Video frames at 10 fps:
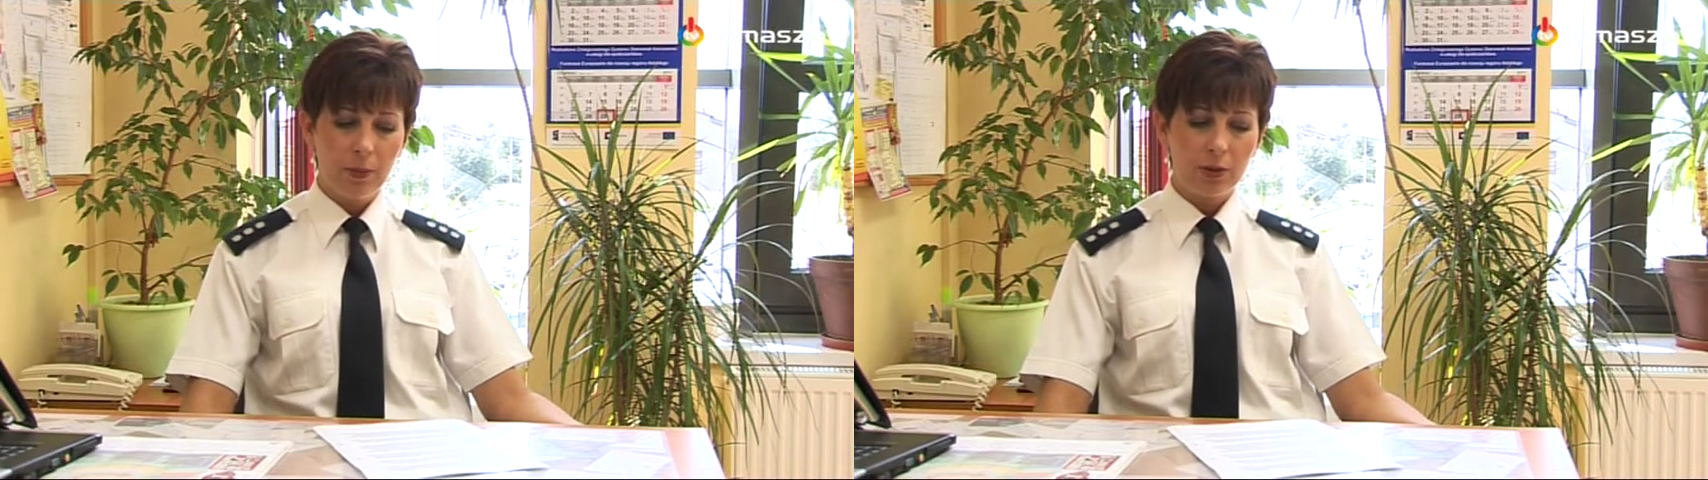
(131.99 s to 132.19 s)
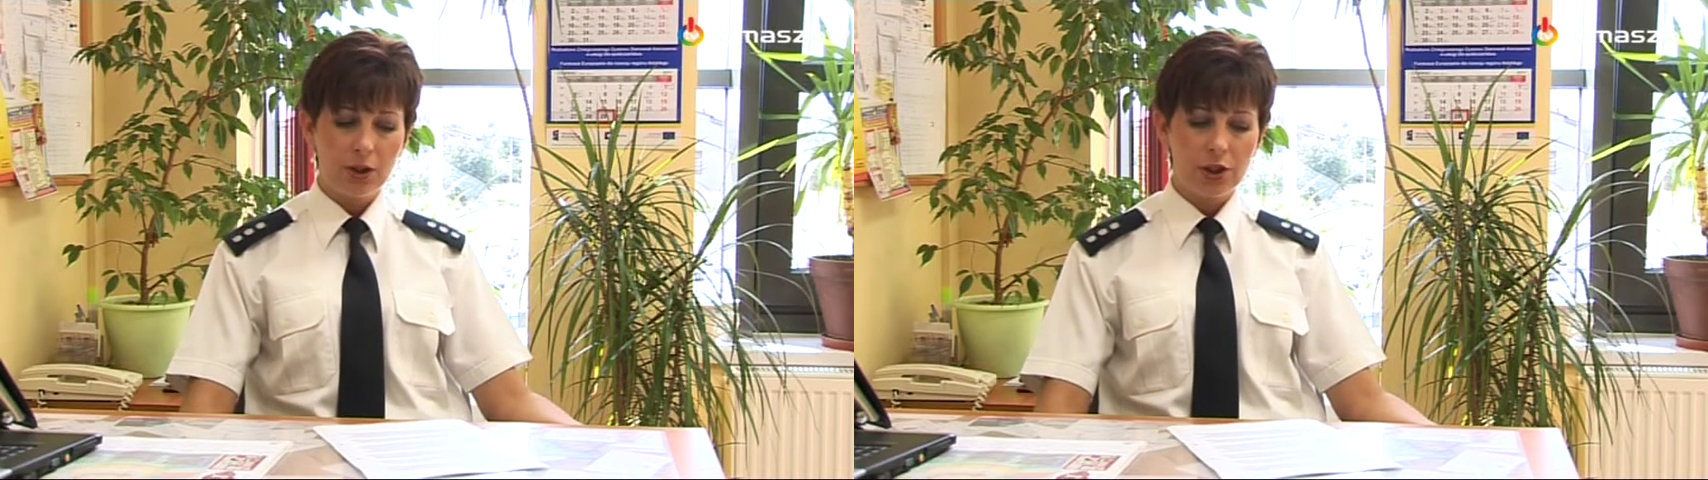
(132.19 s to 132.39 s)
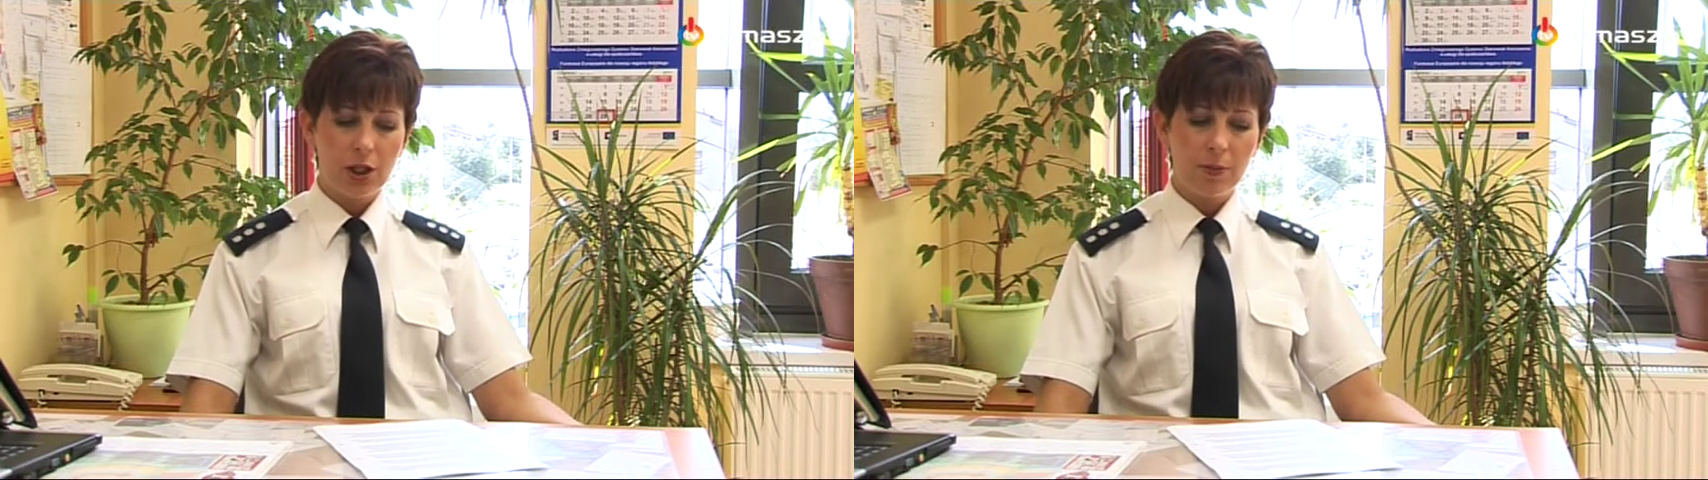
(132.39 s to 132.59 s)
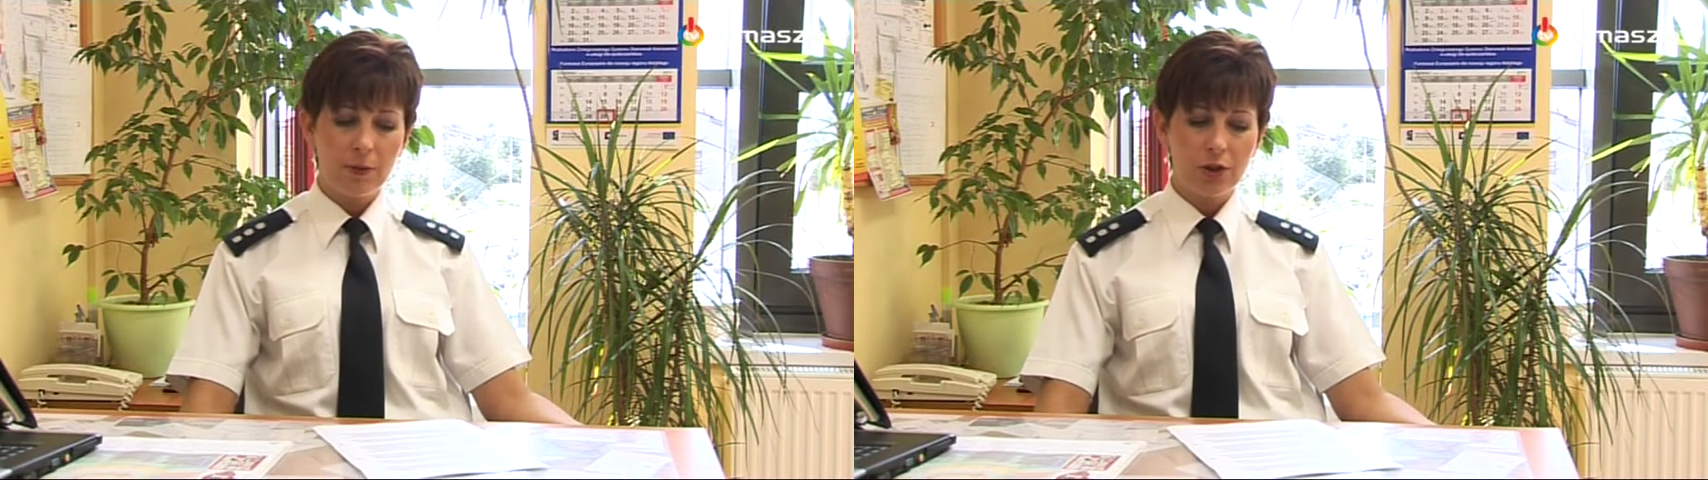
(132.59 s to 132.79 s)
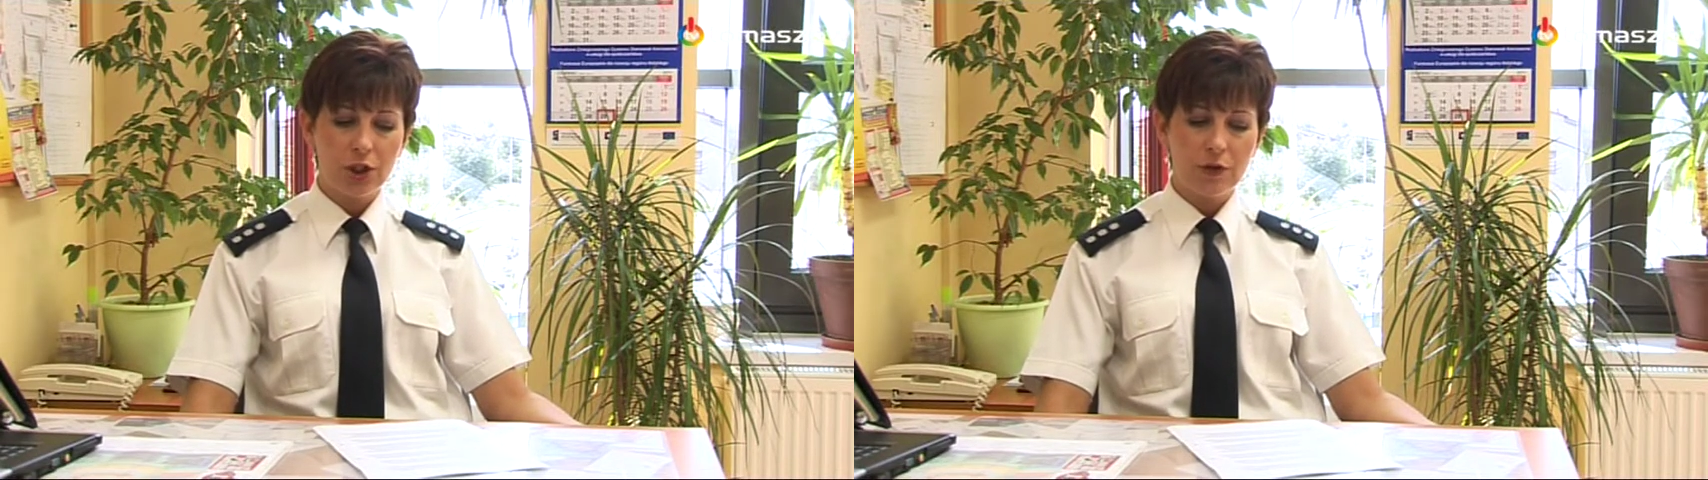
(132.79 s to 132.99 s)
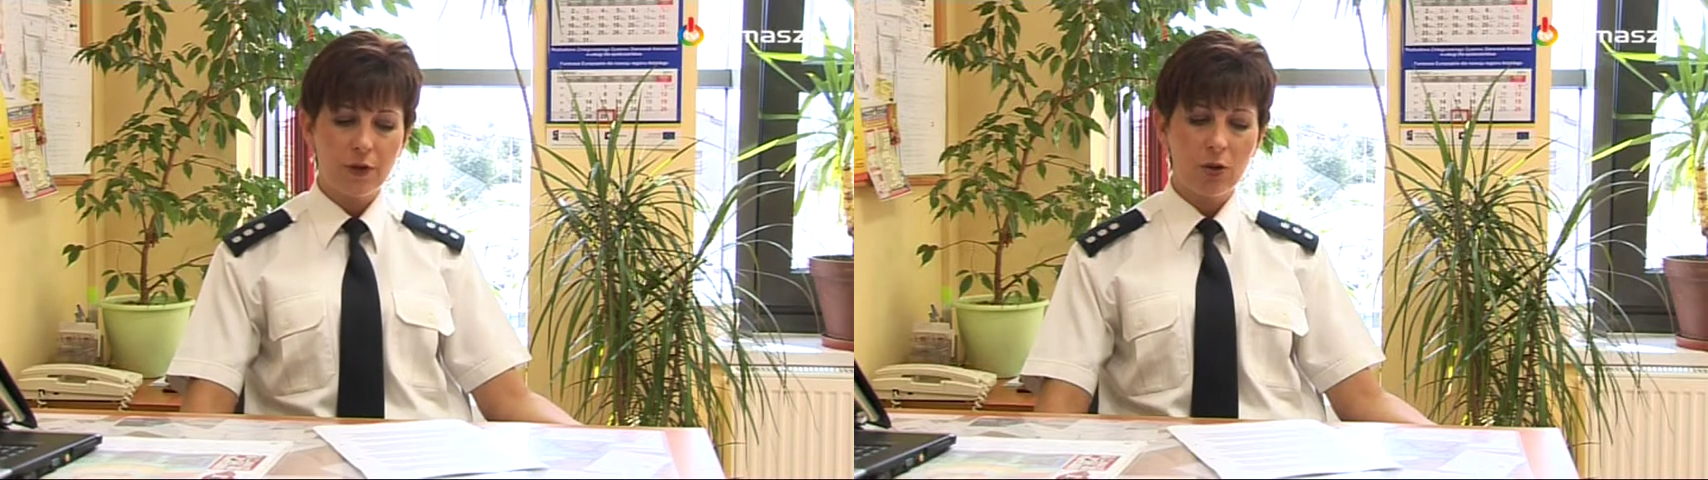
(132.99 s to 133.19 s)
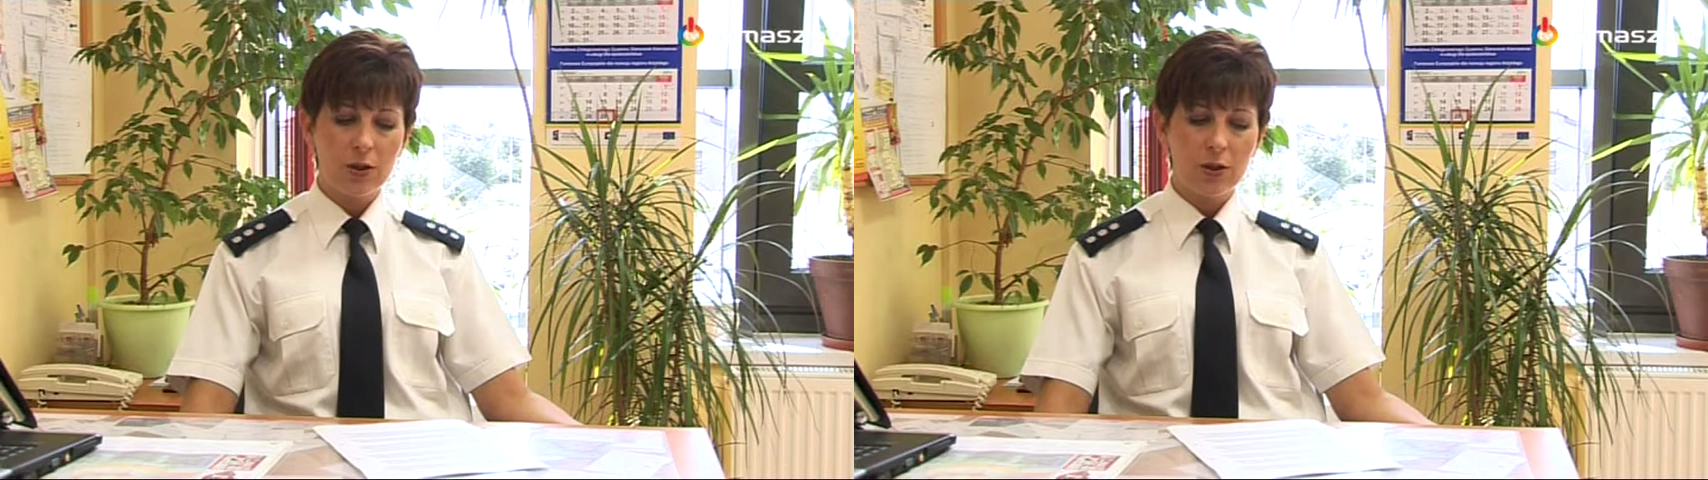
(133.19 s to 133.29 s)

Podejrzany po wytrzeźwieniu